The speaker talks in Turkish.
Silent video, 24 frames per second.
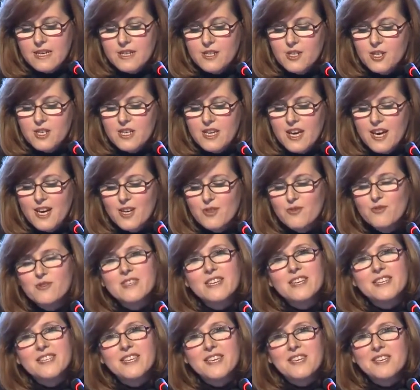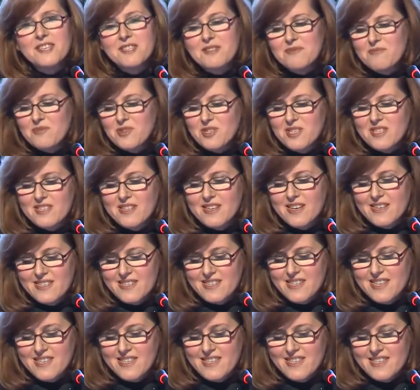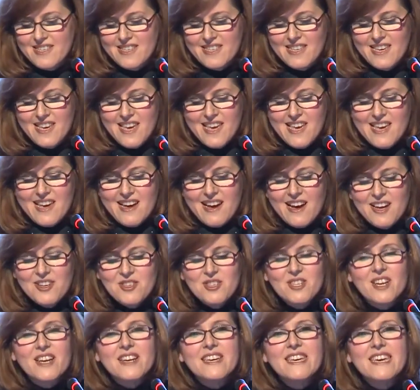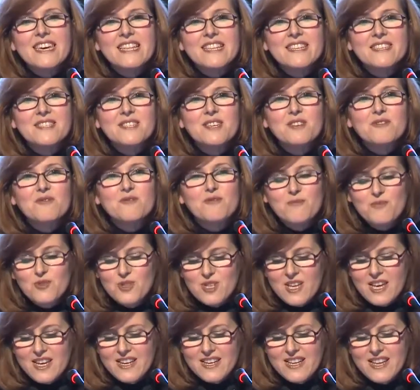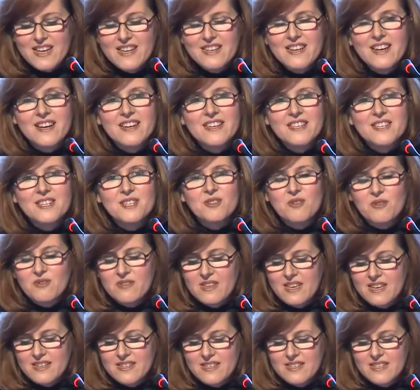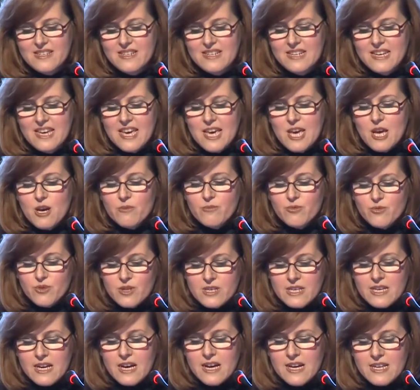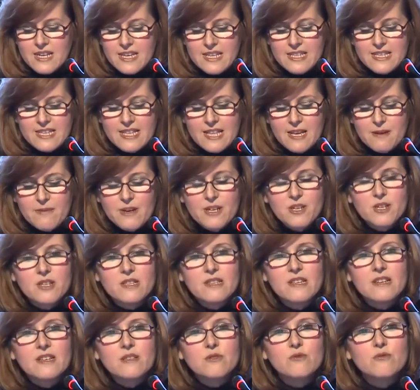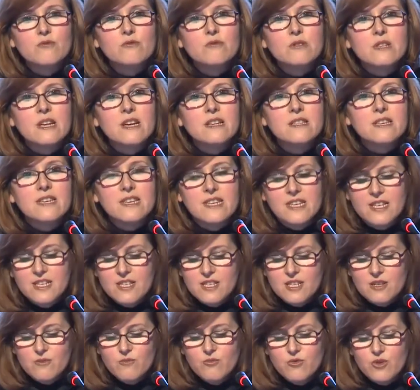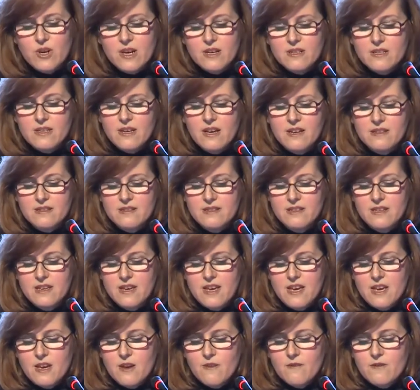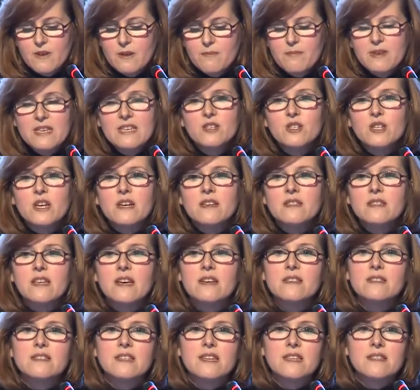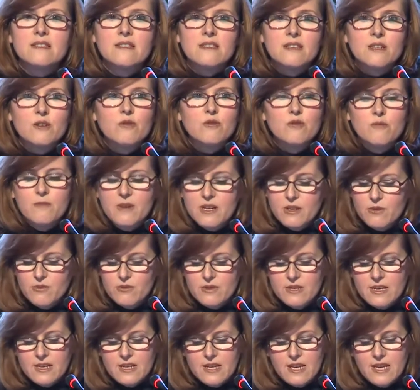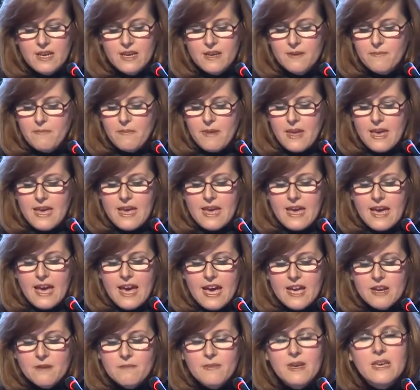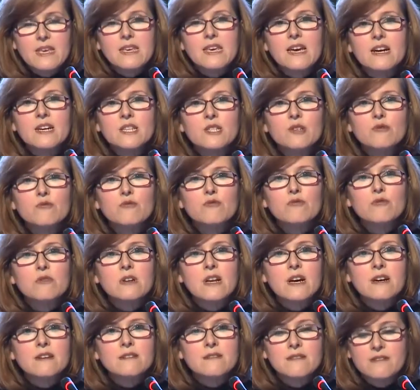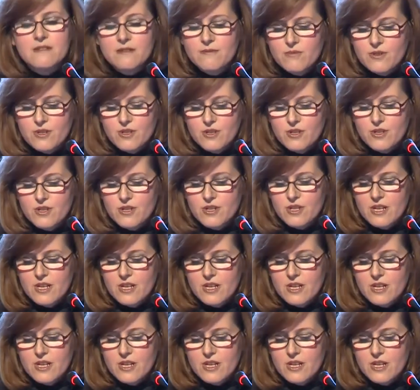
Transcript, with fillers: şikayet üzerine gitmiştir Hazret. Ancak elinde tüm şerler hayra döner. Bu ziyaret ile başta Sultan II. Murat Han ve Bican Hazretleri olmak üzere her mekanı nurlandırmış,